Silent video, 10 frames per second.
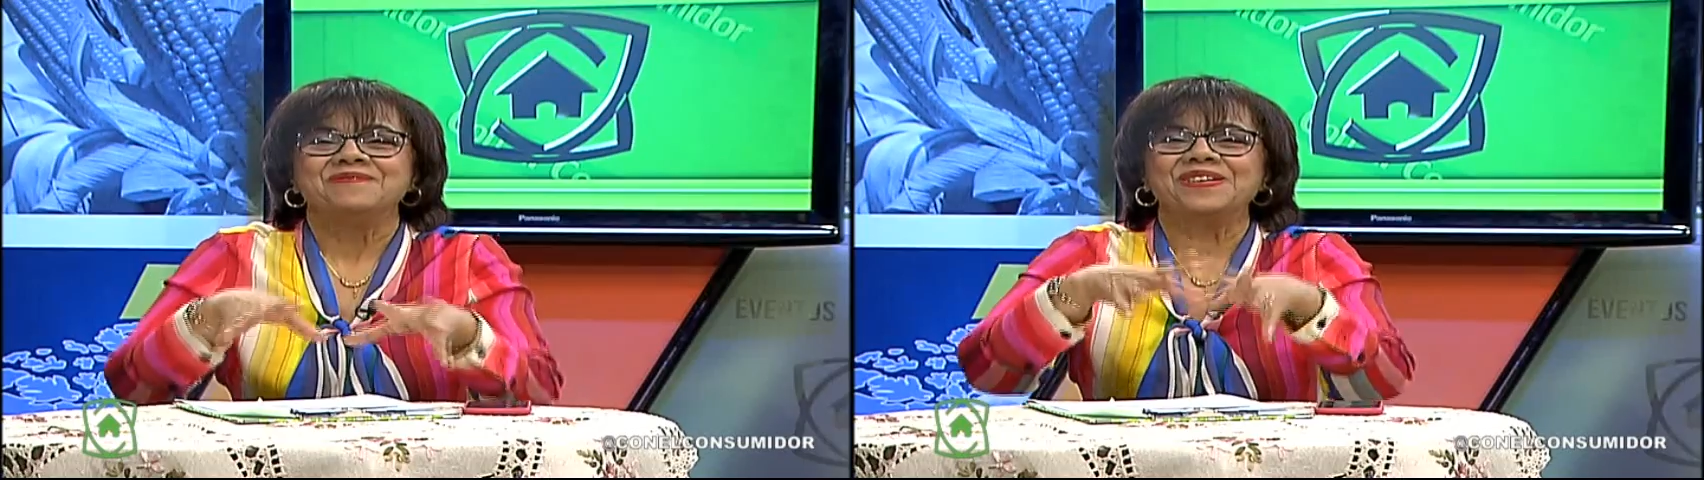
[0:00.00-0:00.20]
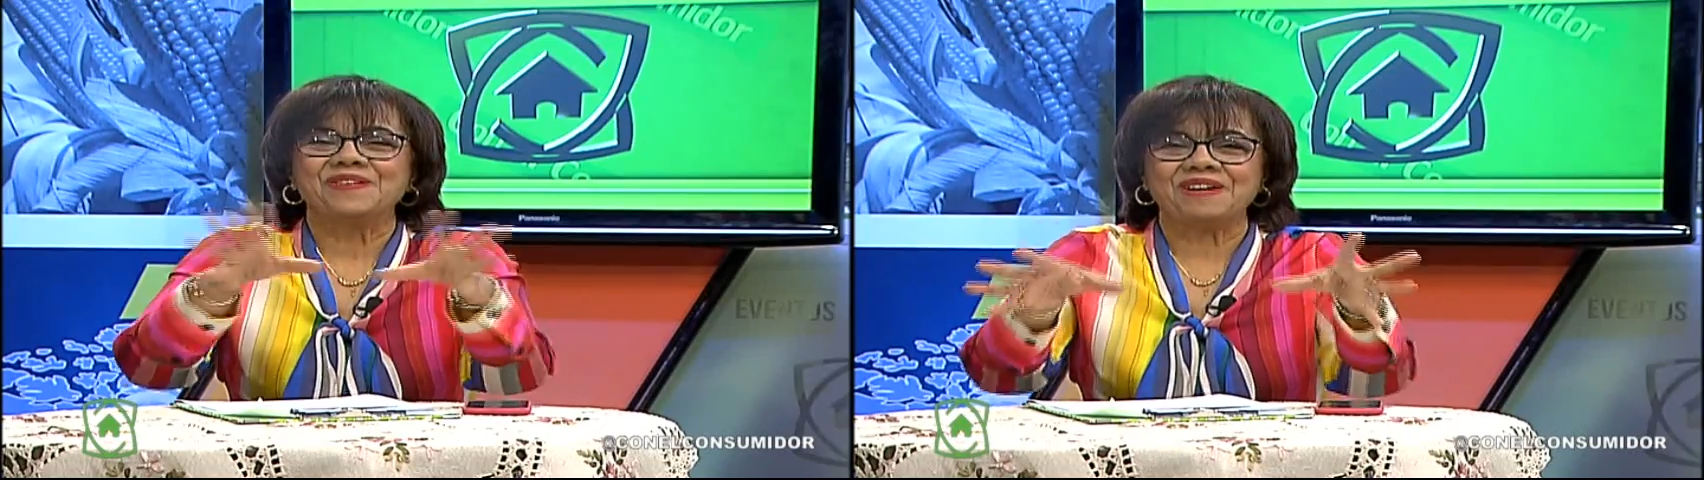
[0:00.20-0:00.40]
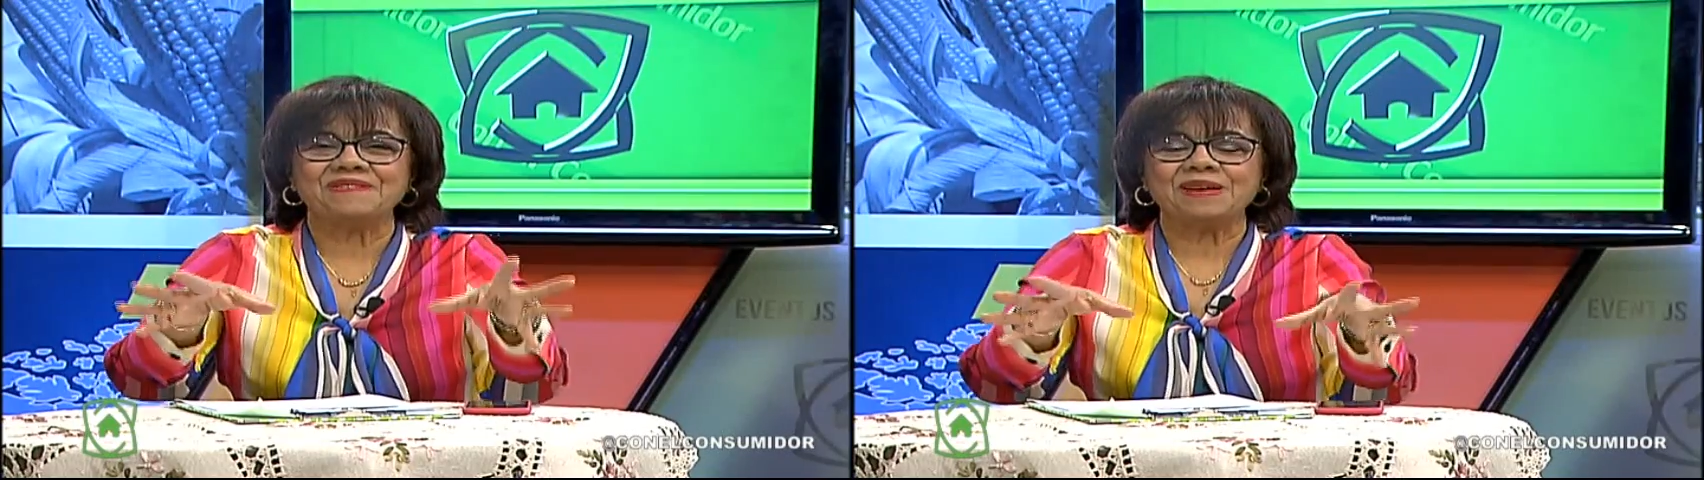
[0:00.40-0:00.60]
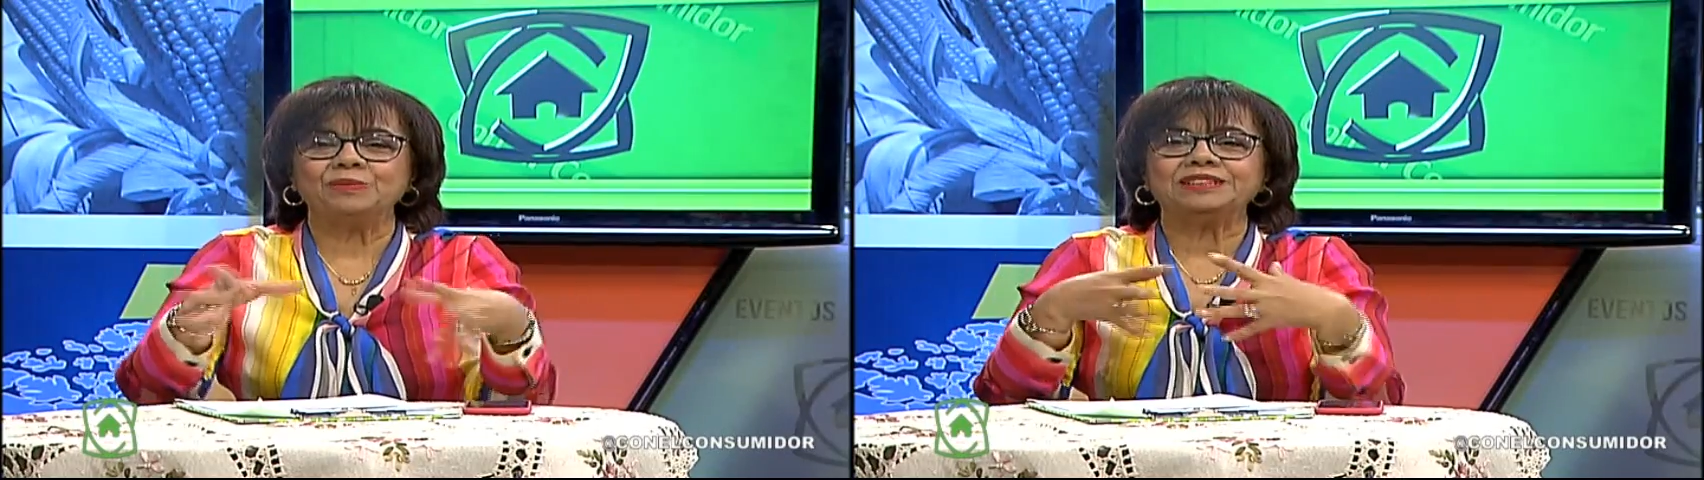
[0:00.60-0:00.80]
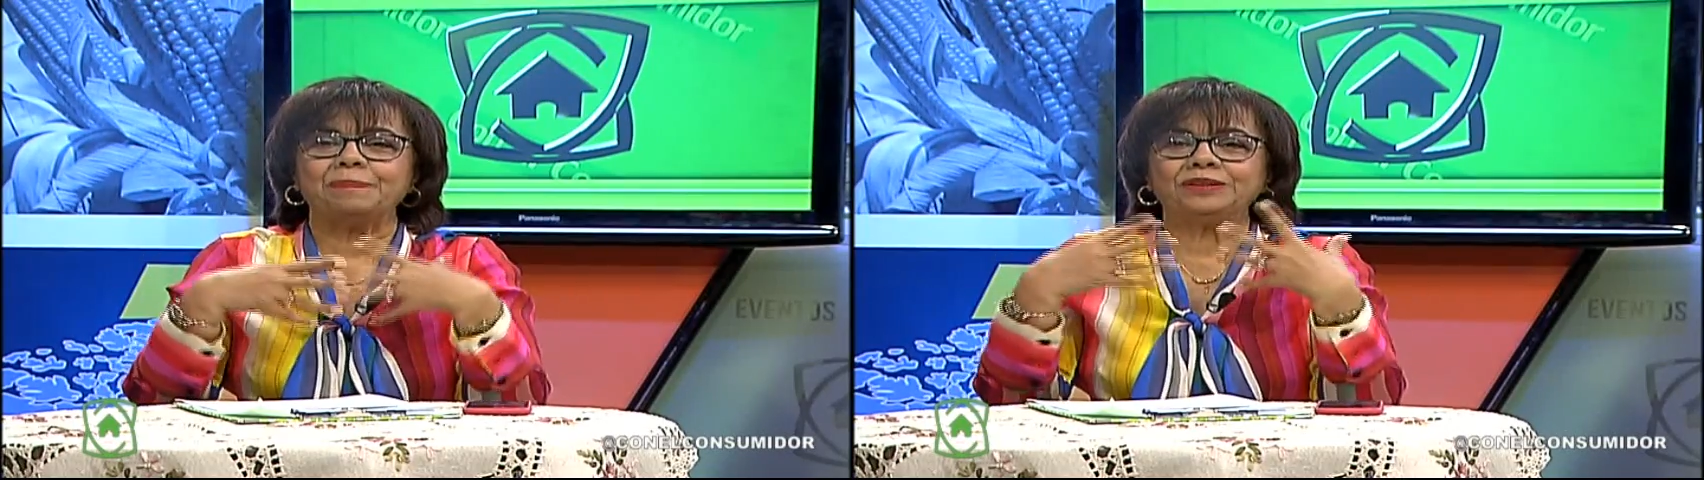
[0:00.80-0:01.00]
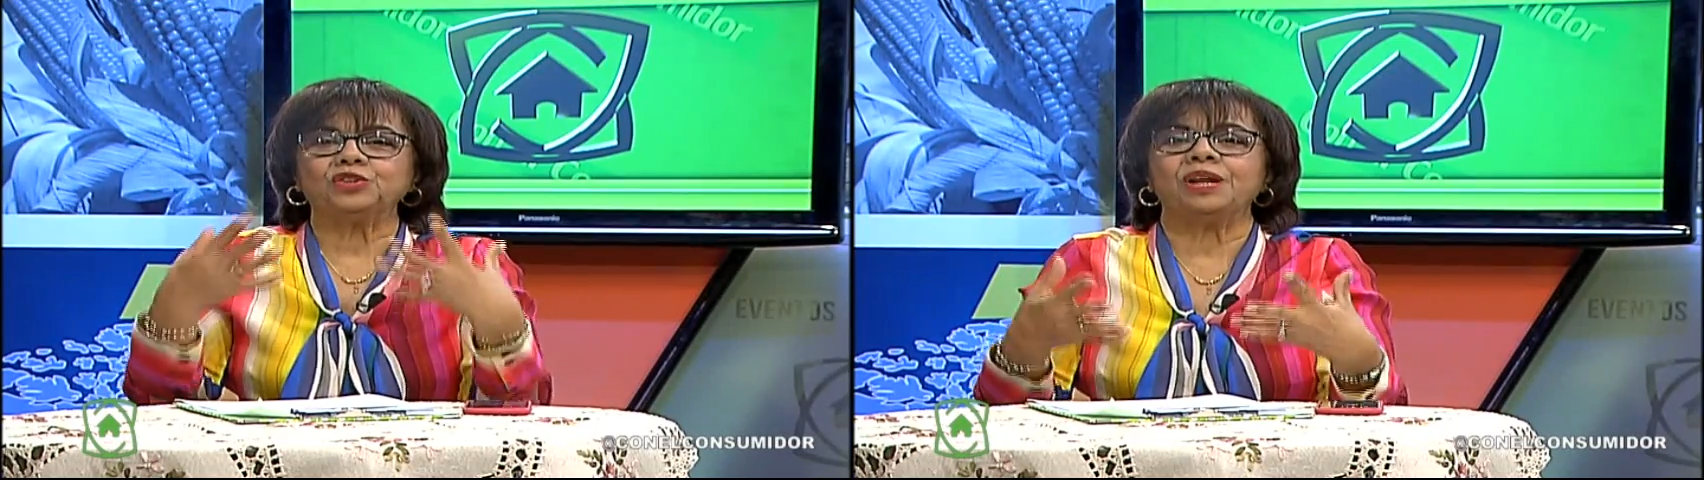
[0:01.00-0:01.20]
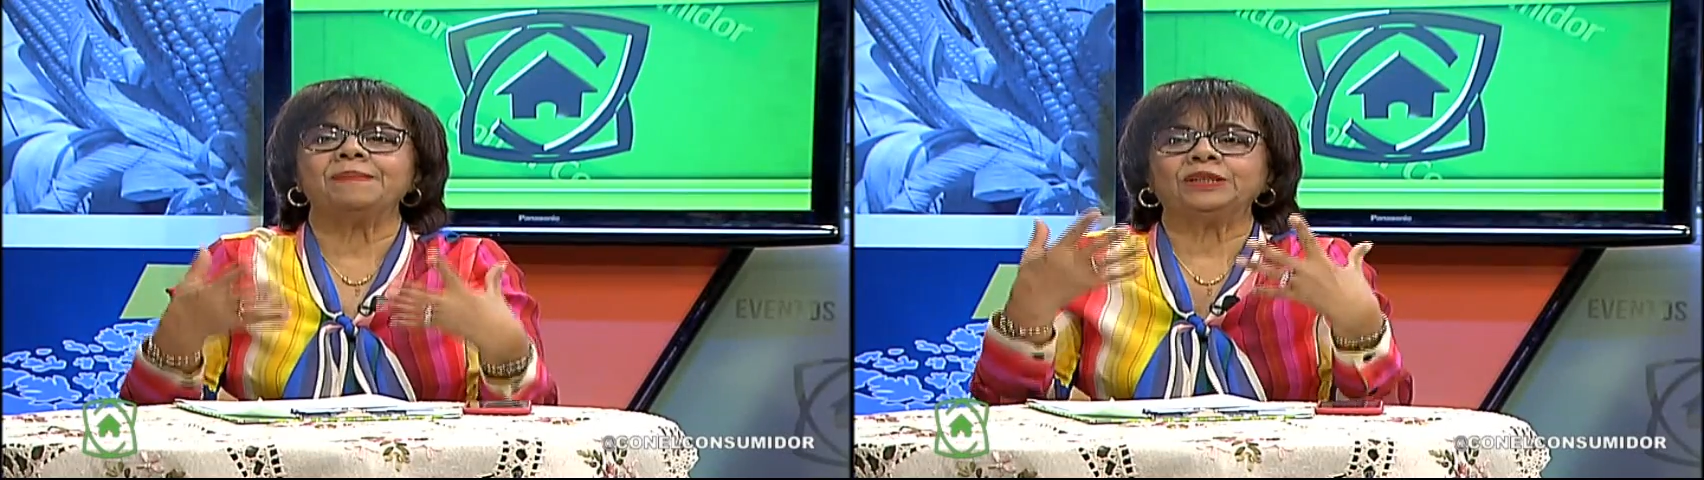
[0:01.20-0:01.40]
pero va a haber muchas personas